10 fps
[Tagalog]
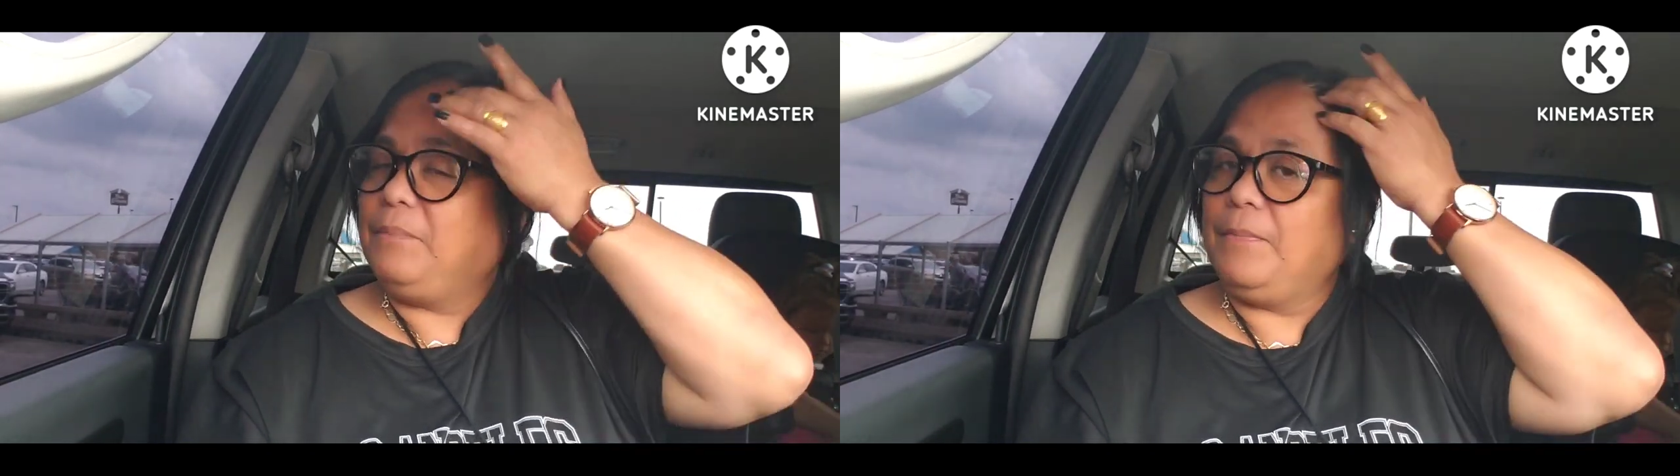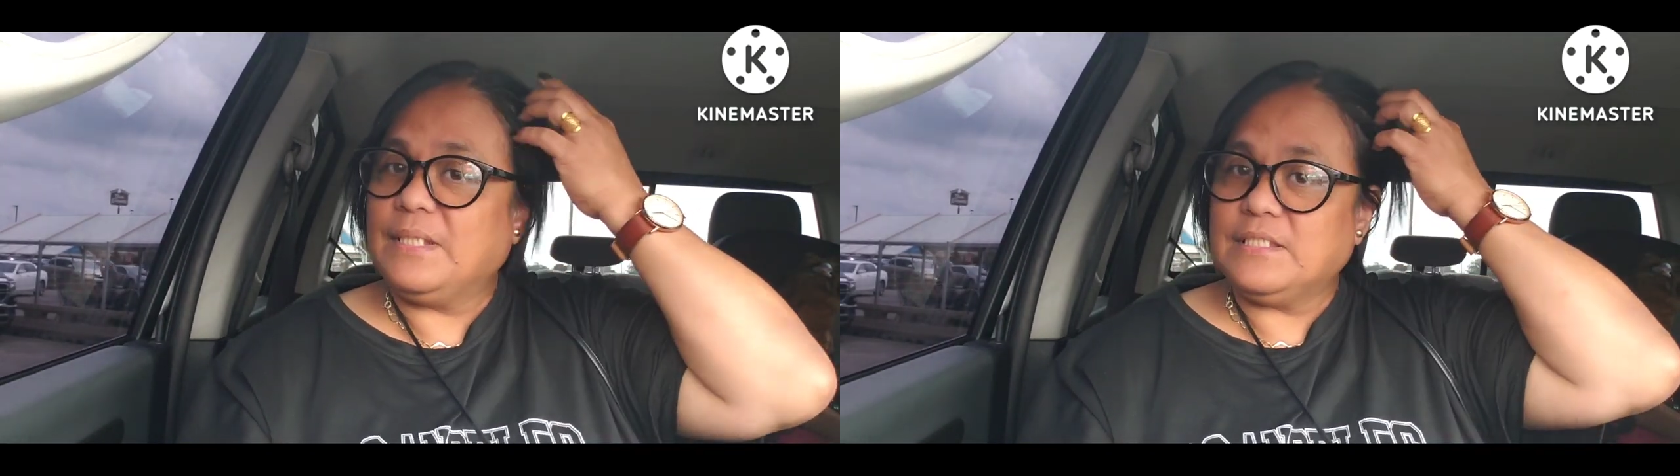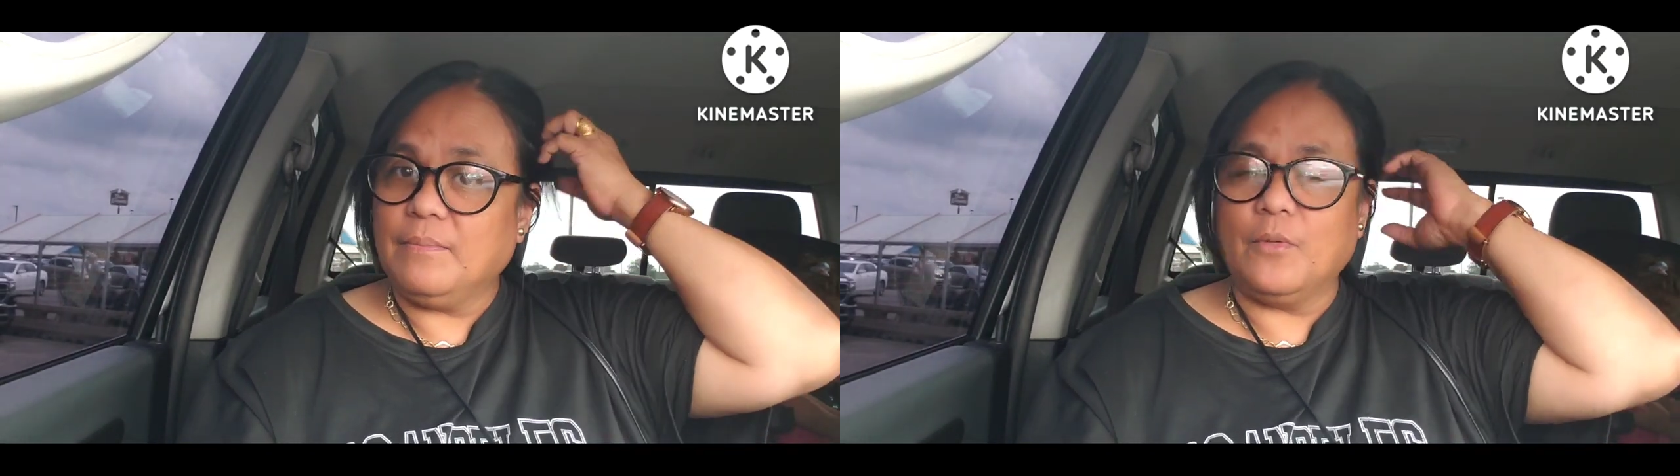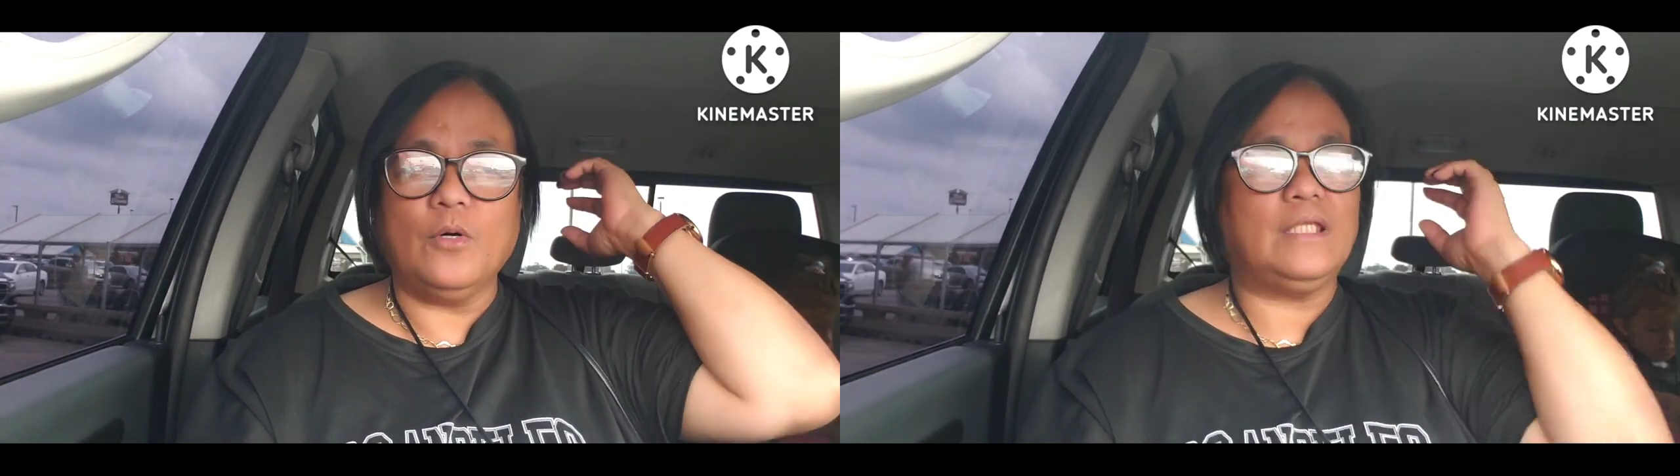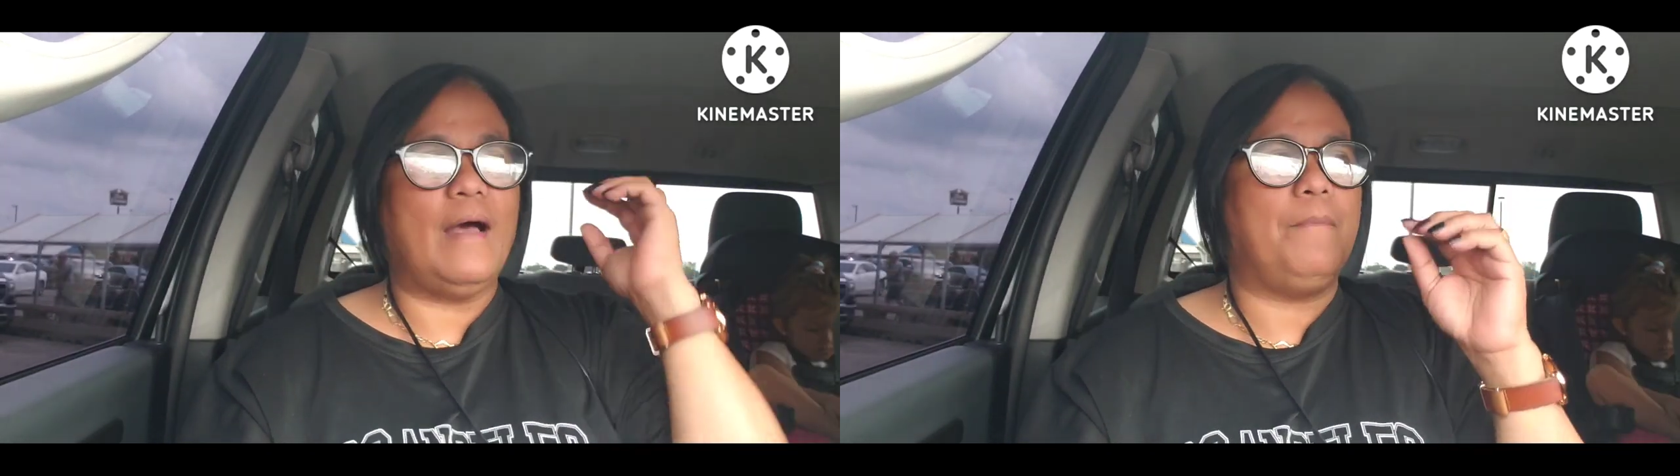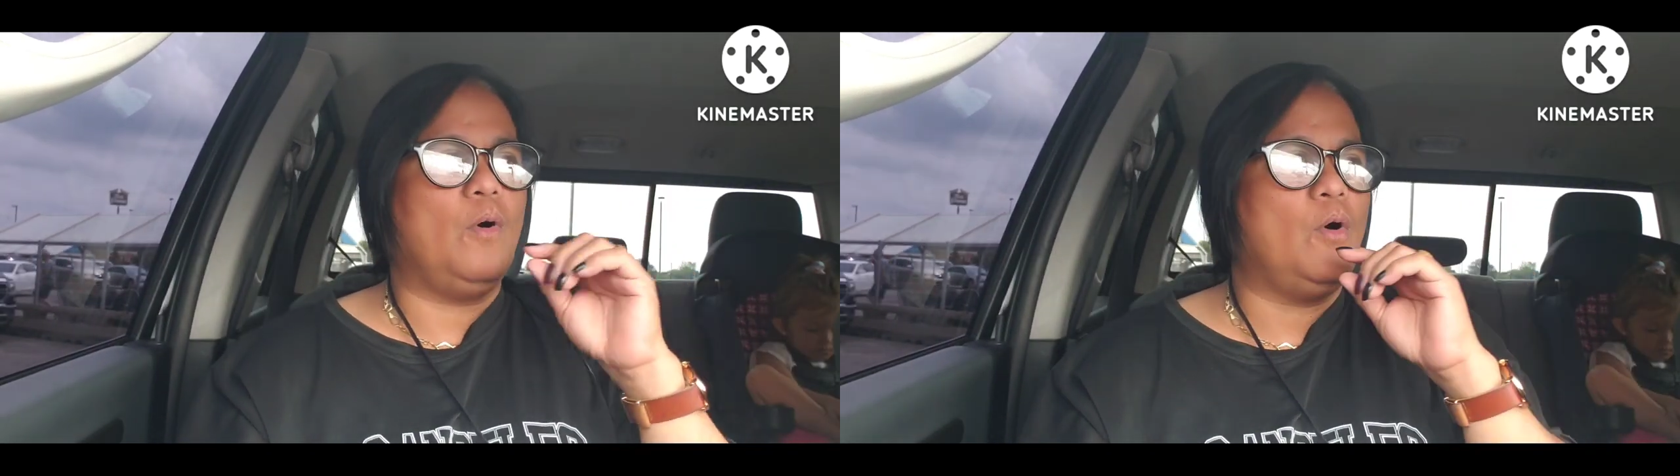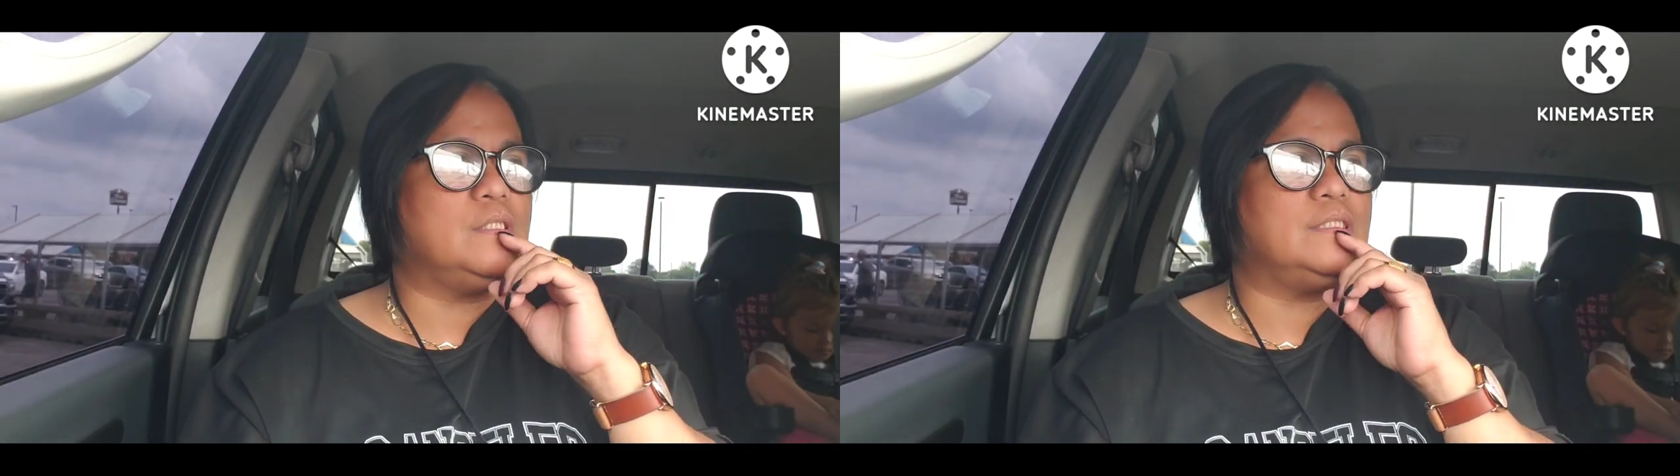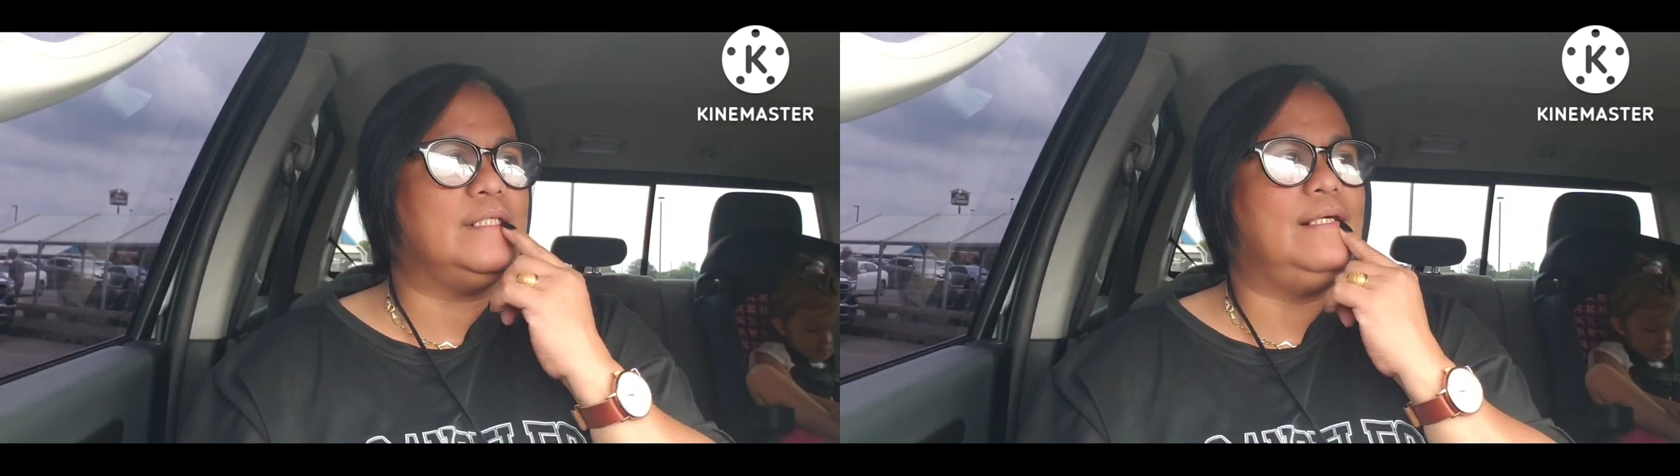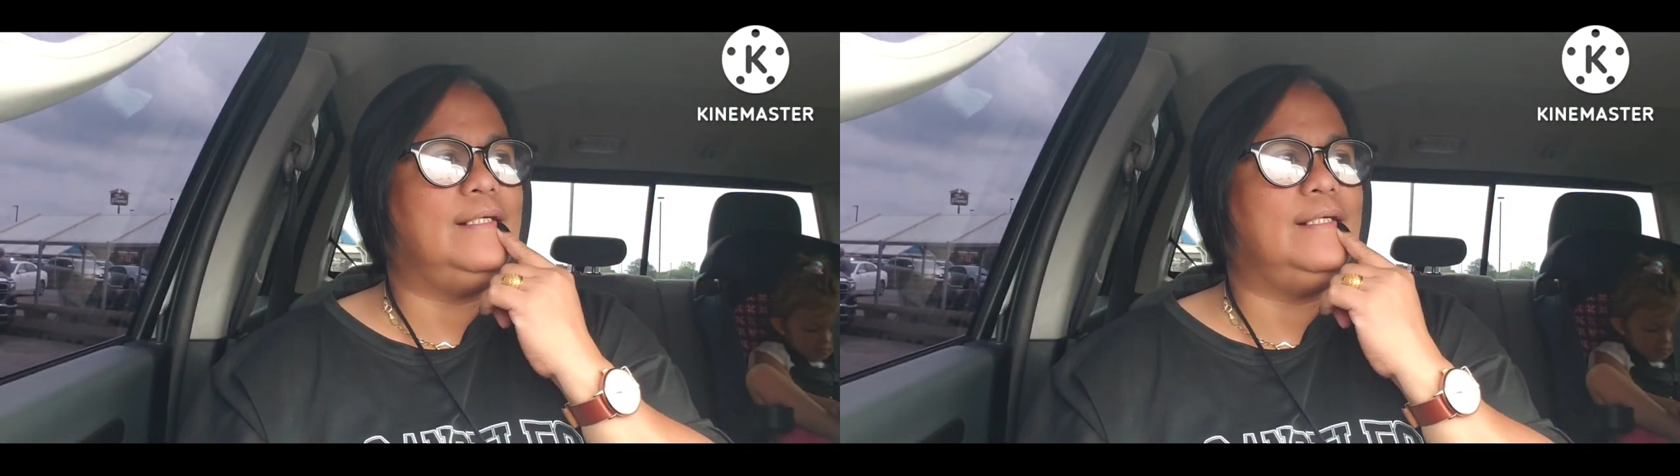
Pipreserve ko. Tapos,